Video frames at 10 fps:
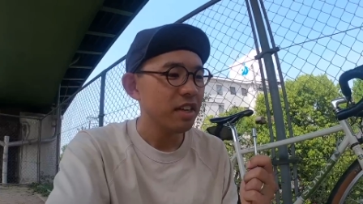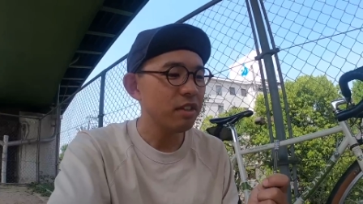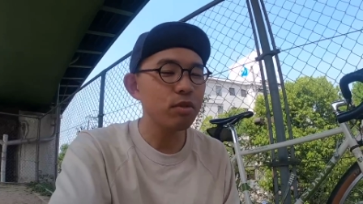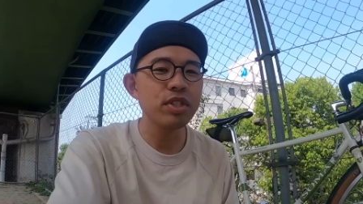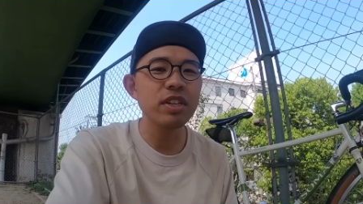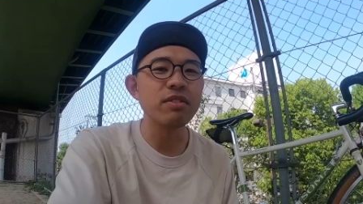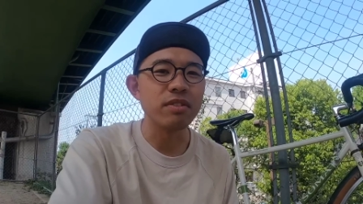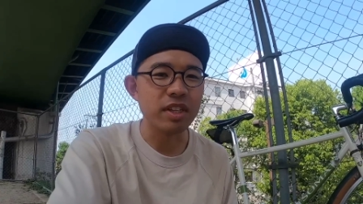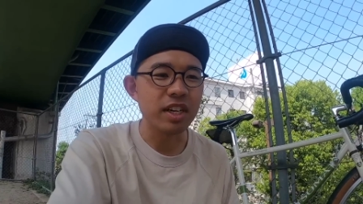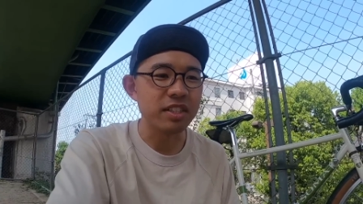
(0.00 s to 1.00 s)
変速しちゃうんです
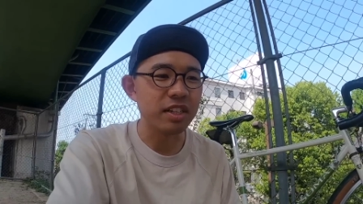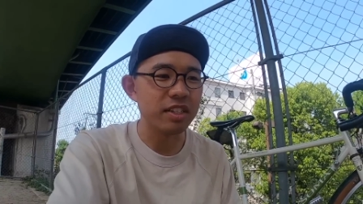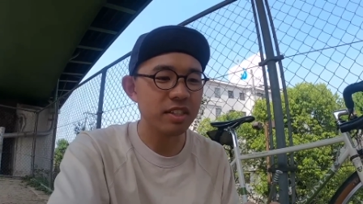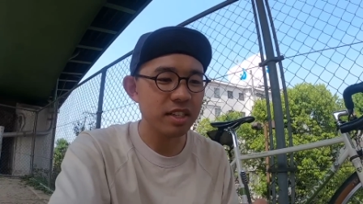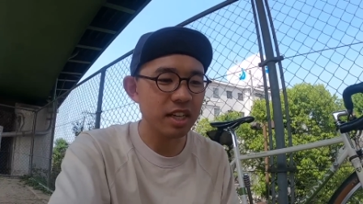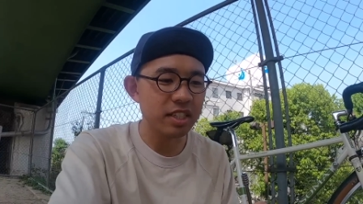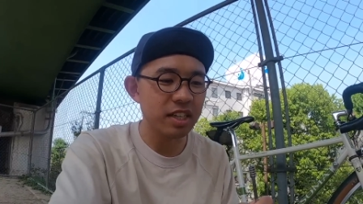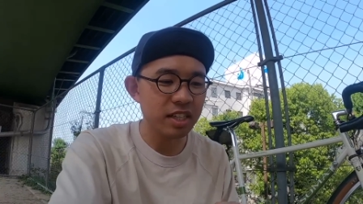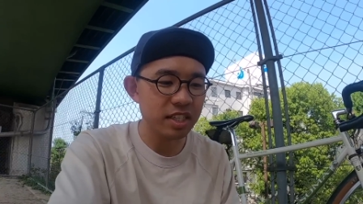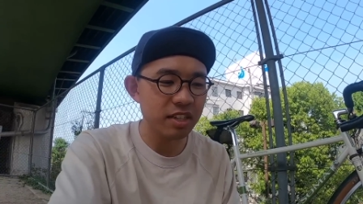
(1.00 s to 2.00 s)
よね、簡単に。
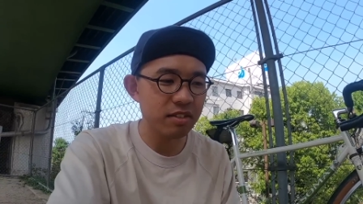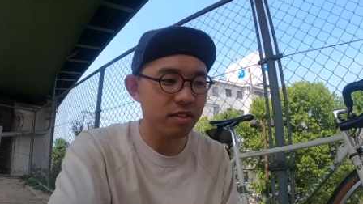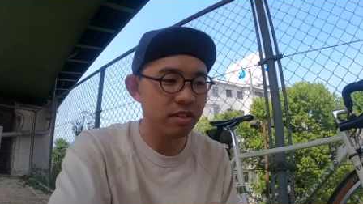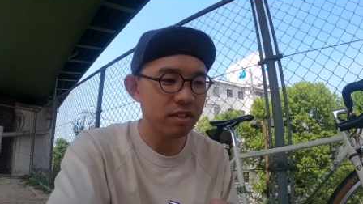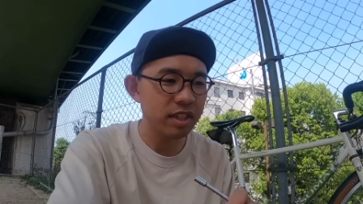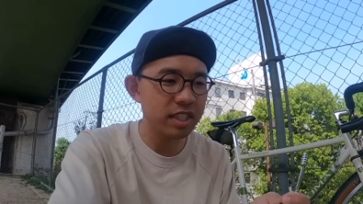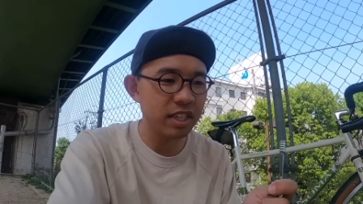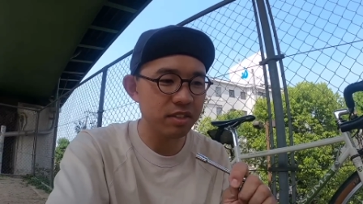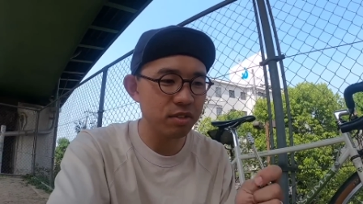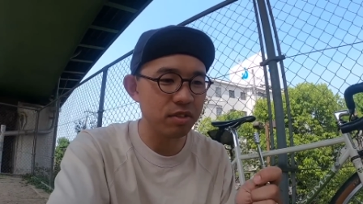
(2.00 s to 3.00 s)
カチャンカチャンと。位置
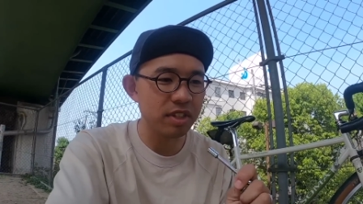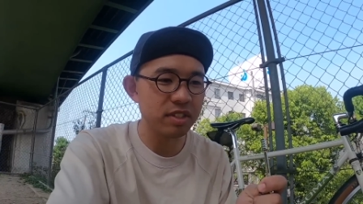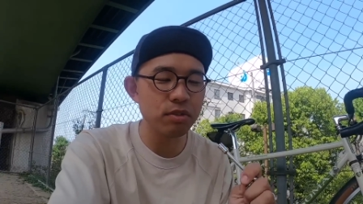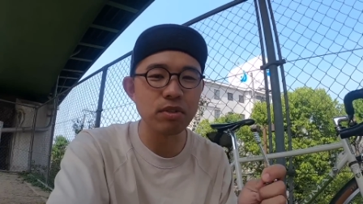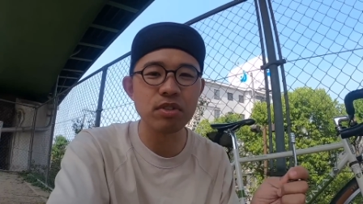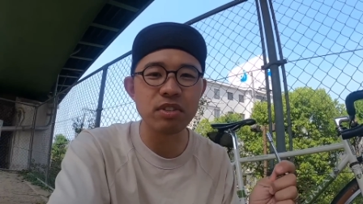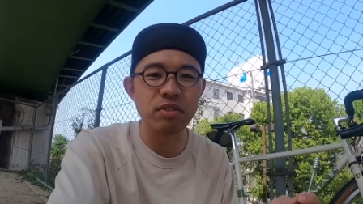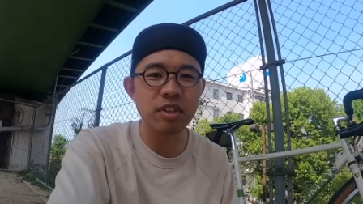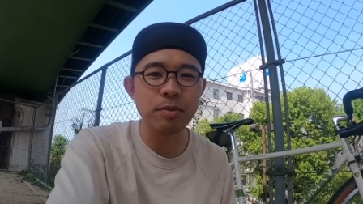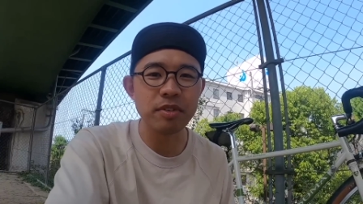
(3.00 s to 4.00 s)
がちょっと、ちょっとずれ
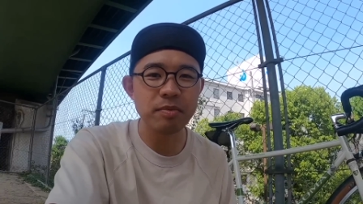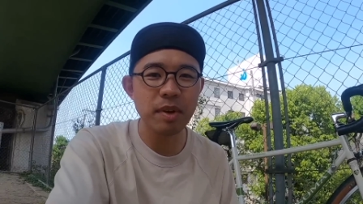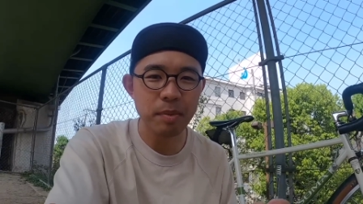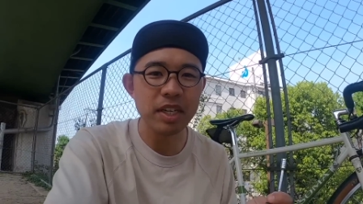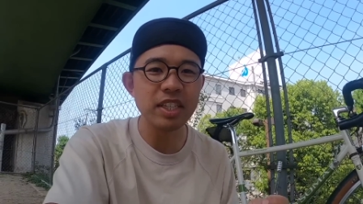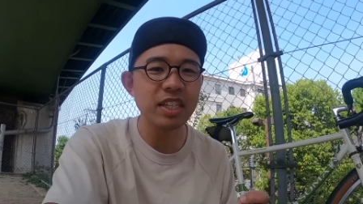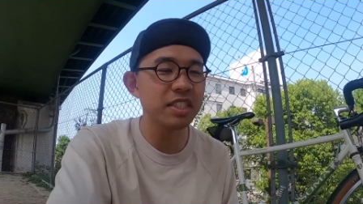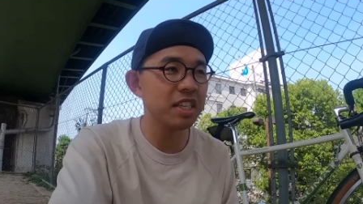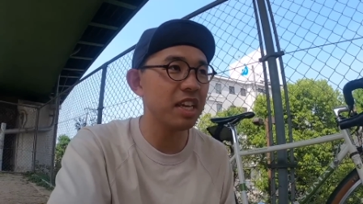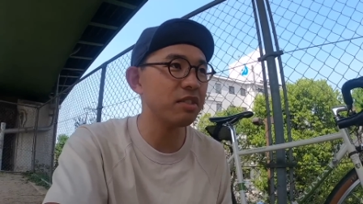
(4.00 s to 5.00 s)
とっても、まあまあいい感
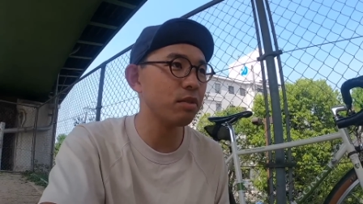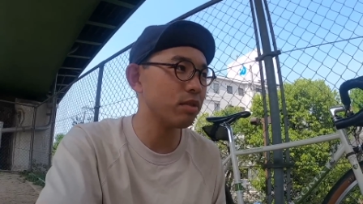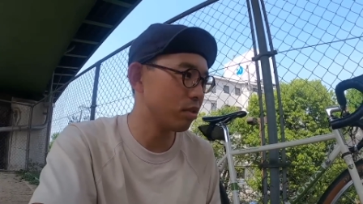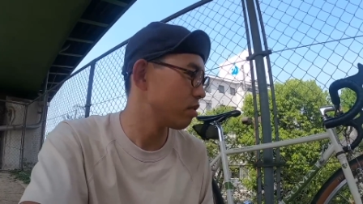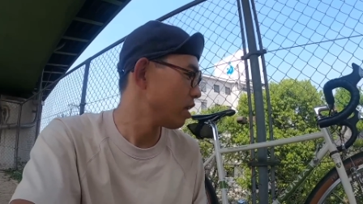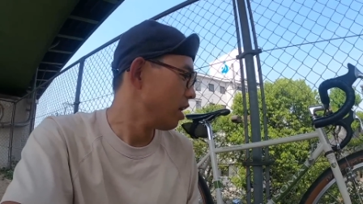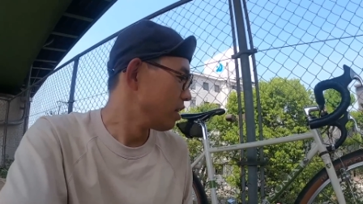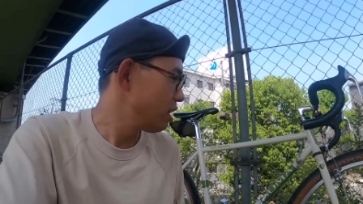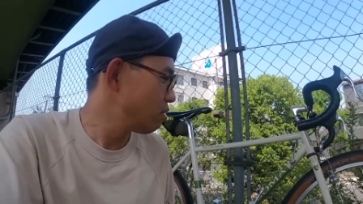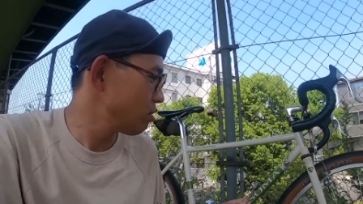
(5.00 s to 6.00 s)
じに変速す
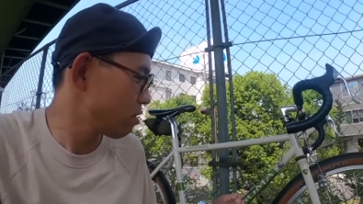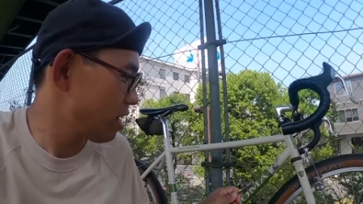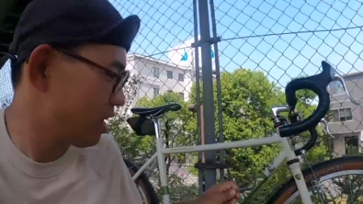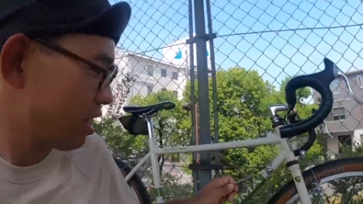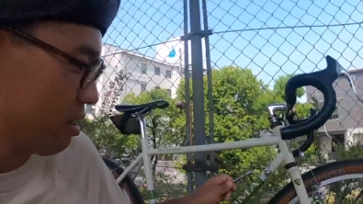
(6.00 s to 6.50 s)
るっていうのが、